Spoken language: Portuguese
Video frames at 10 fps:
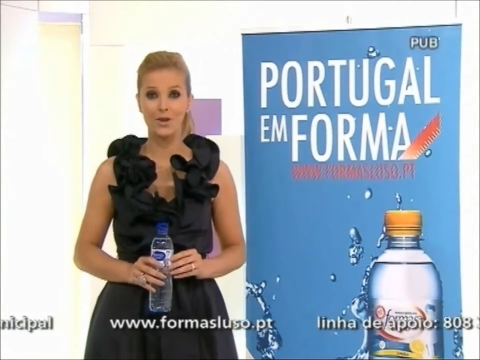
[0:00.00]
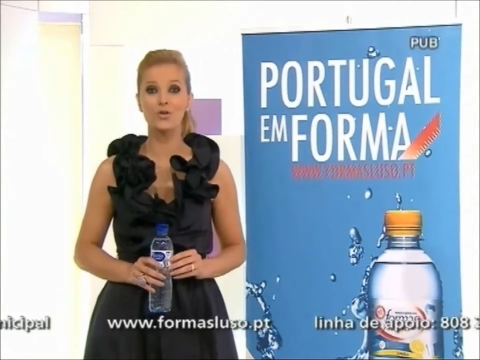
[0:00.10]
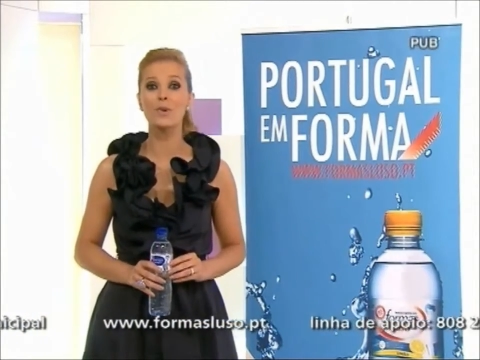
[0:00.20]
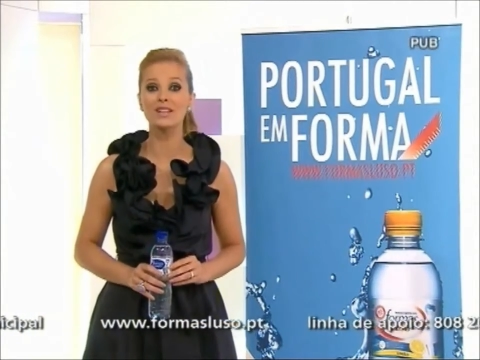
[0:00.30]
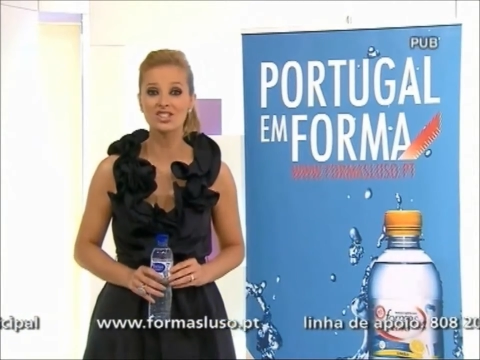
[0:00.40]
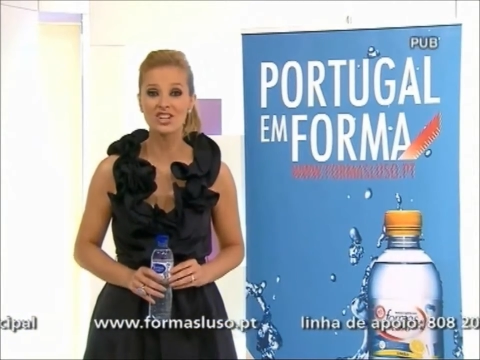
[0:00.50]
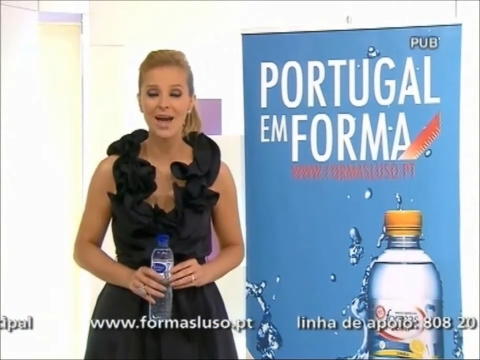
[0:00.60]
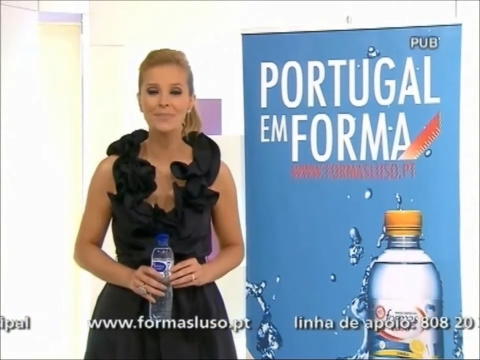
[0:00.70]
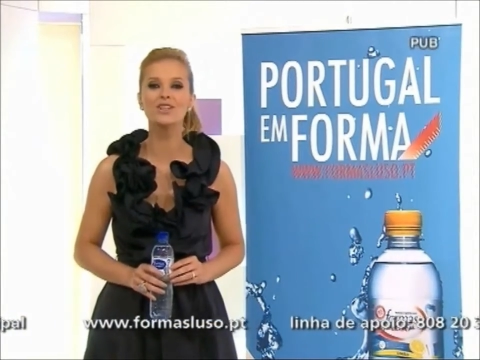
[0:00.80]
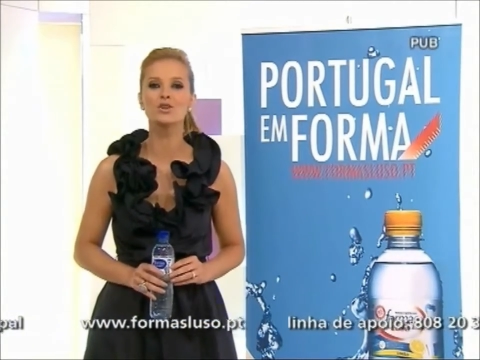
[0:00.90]
Comece
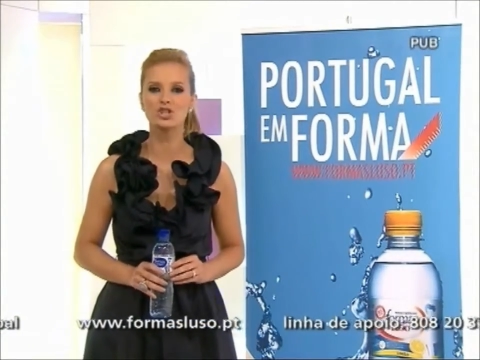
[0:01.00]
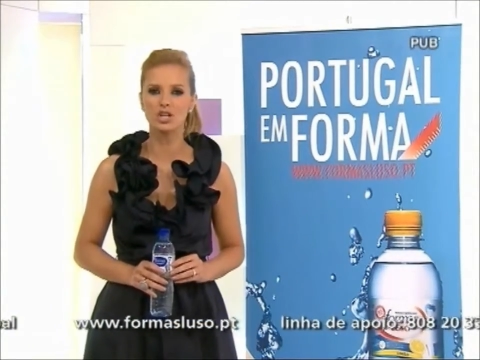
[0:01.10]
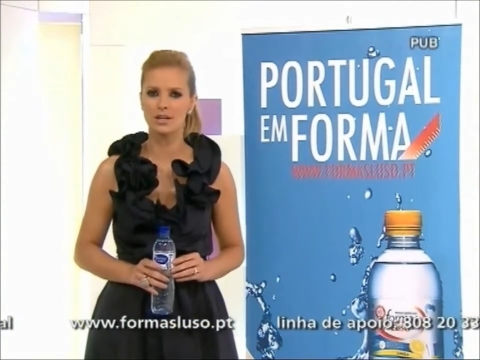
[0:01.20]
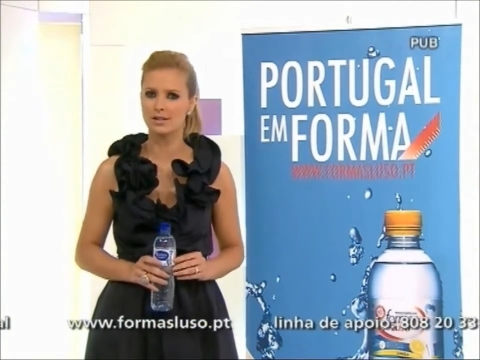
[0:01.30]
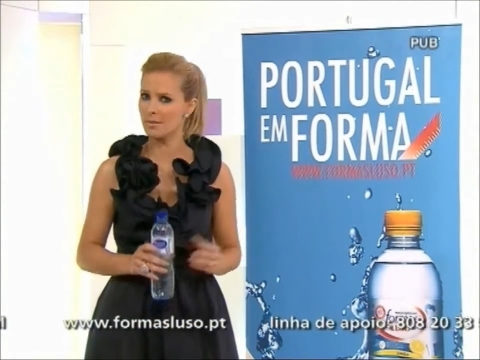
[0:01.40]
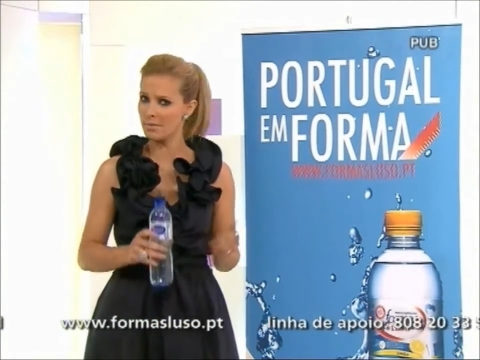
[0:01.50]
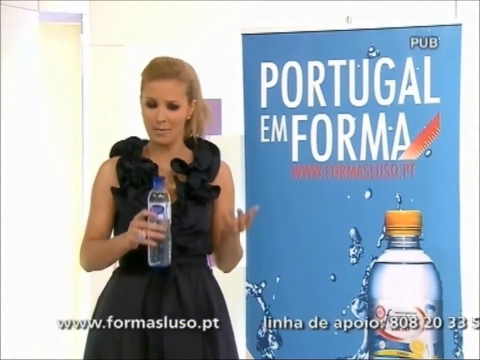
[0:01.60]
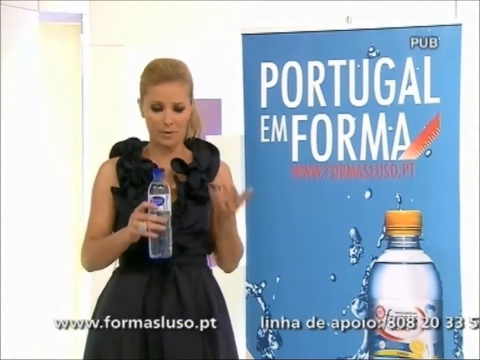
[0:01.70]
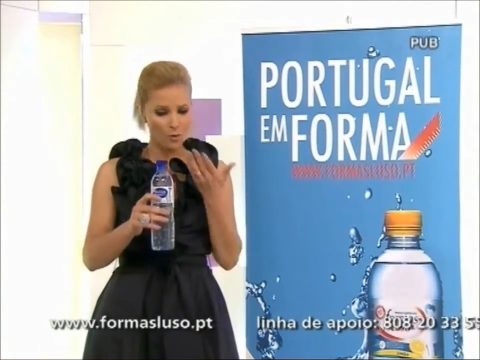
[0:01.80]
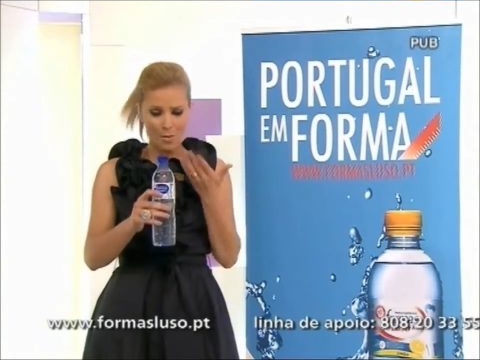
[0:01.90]
já e não se esqueça,
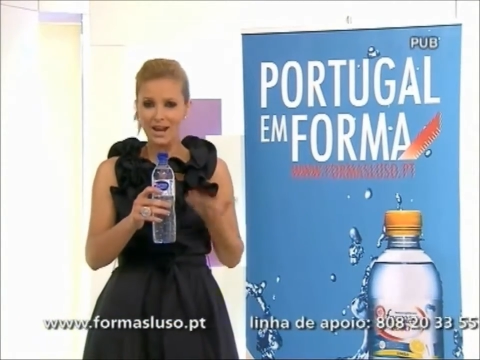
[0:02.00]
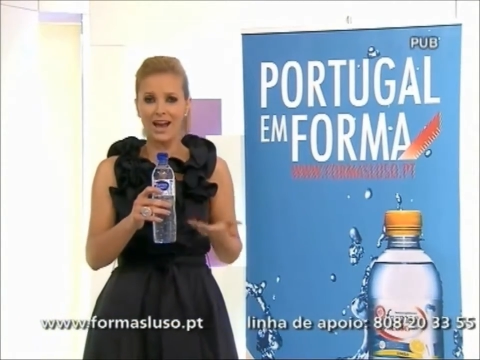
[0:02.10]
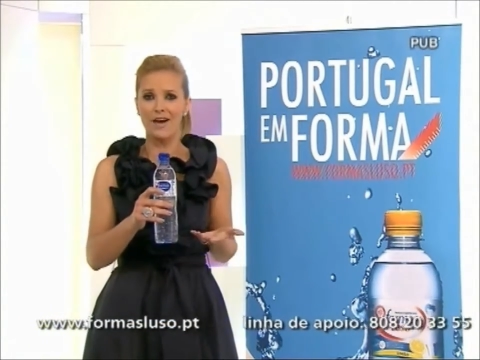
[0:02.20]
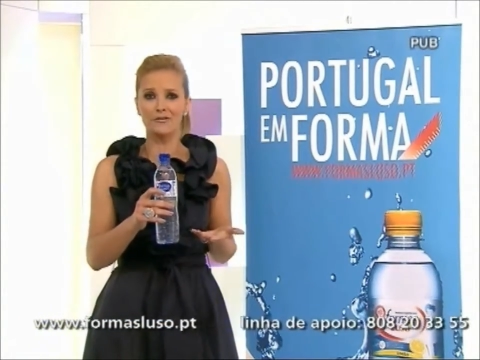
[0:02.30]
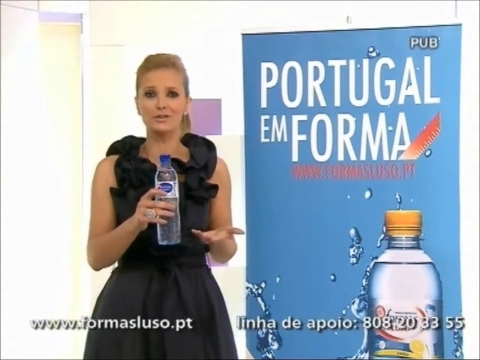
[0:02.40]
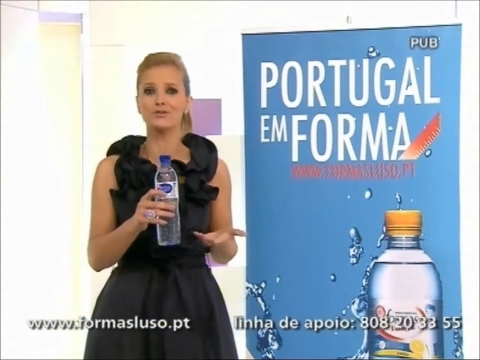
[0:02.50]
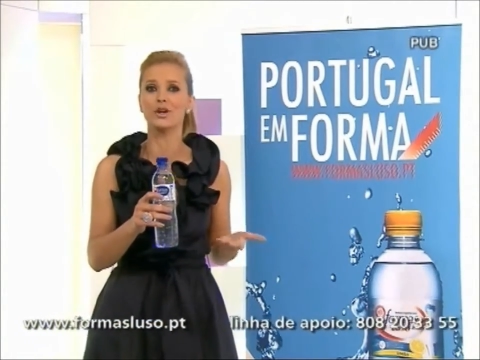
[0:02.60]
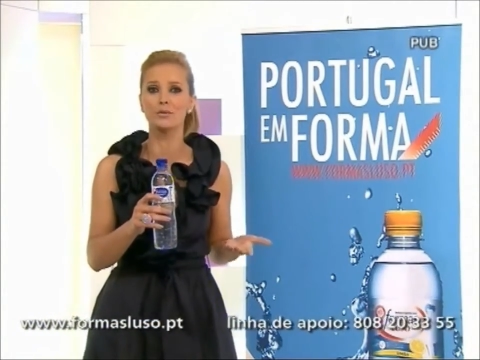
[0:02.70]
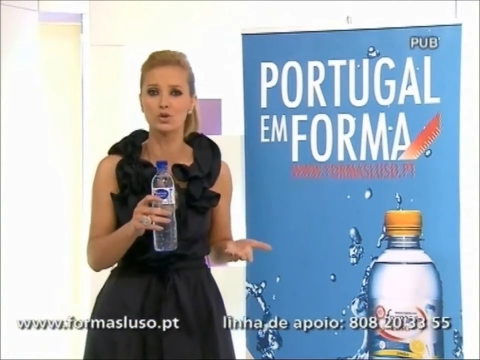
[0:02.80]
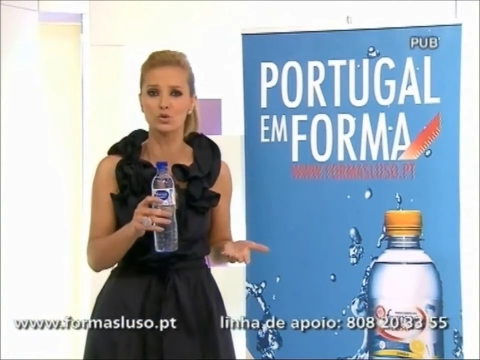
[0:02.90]
beba uma garrafa de
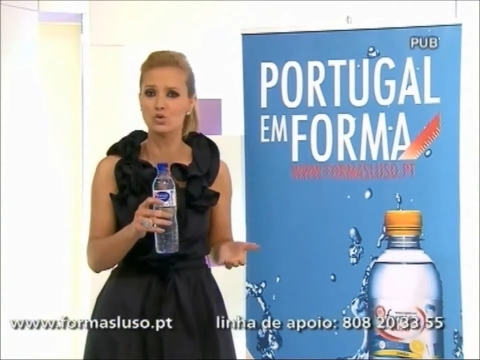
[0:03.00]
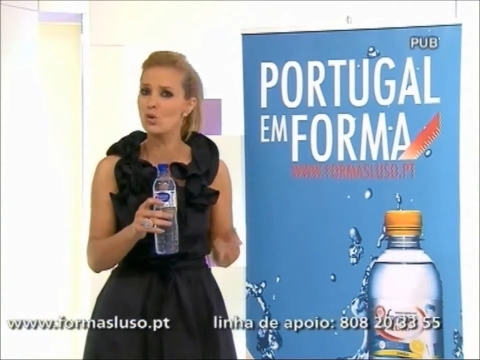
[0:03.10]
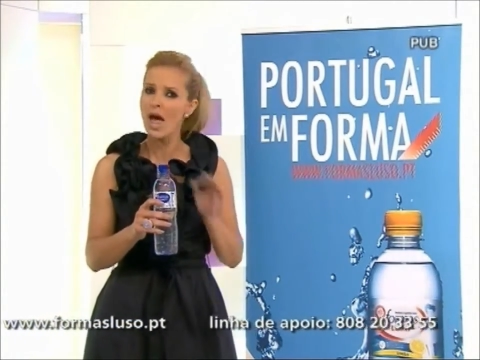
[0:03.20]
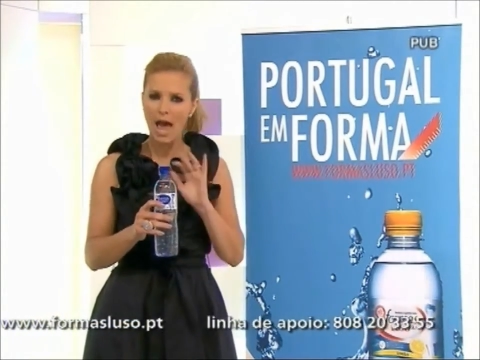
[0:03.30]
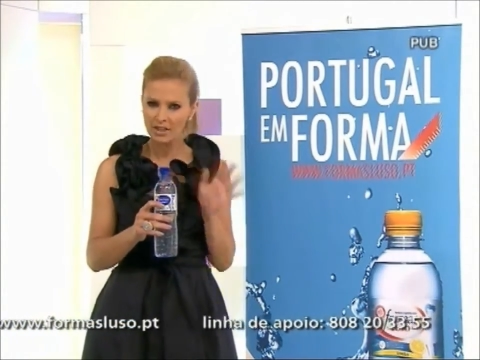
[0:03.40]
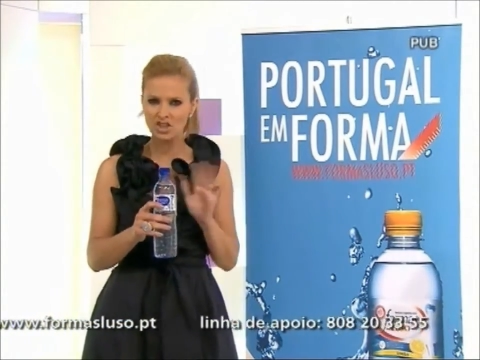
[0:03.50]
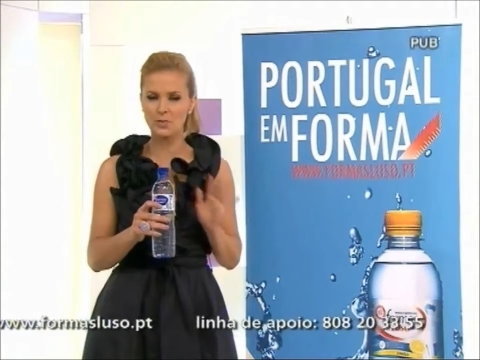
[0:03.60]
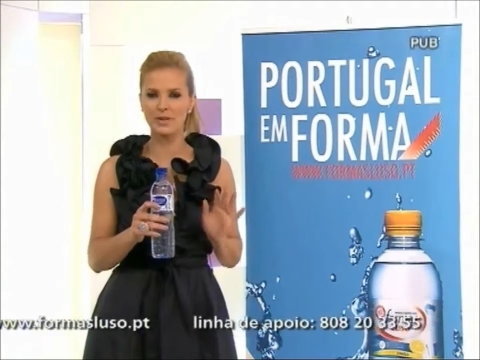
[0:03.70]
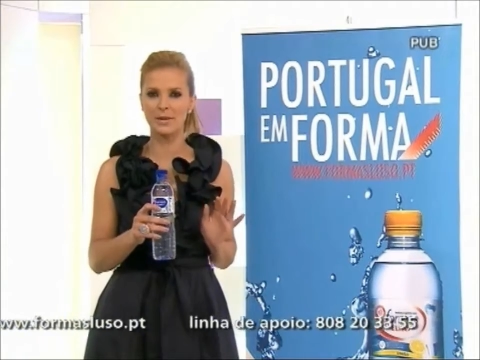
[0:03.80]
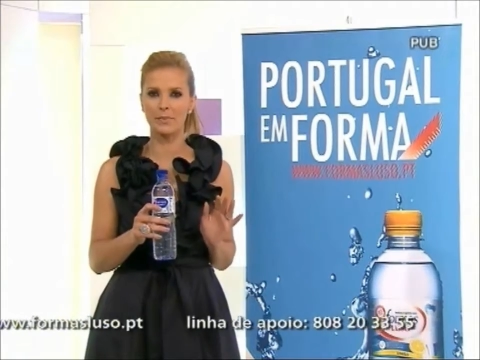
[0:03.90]
Formas Luso antes das
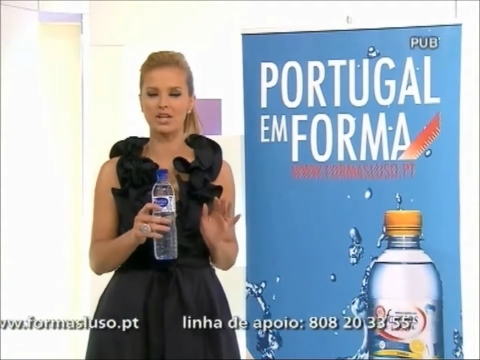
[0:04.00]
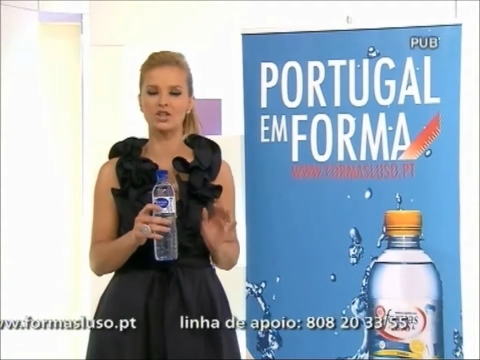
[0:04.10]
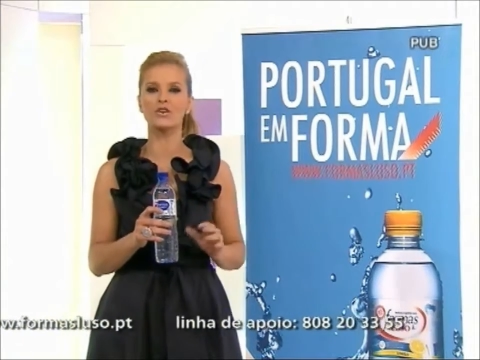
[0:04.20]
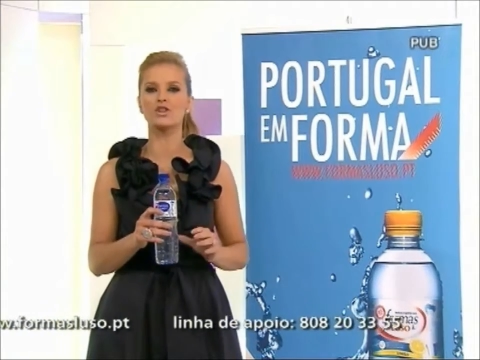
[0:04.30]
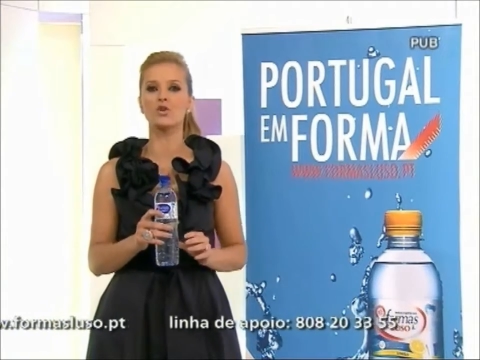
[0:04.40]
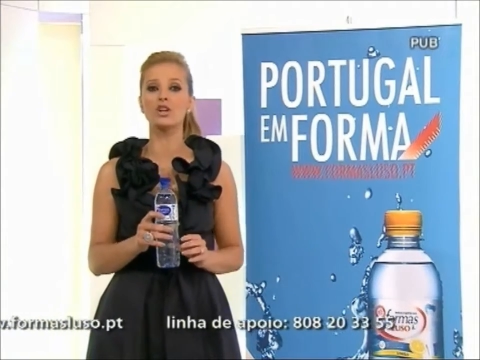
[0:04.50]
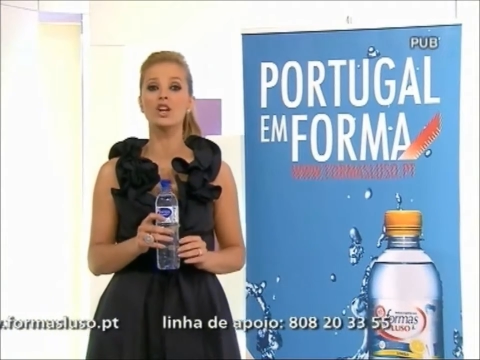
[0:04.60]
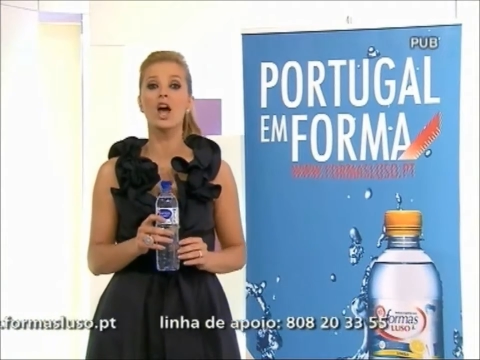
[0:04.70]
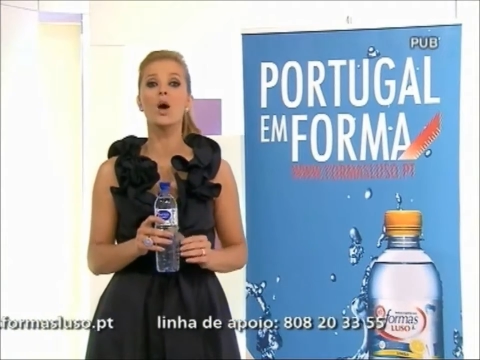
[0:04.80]
principais refeições,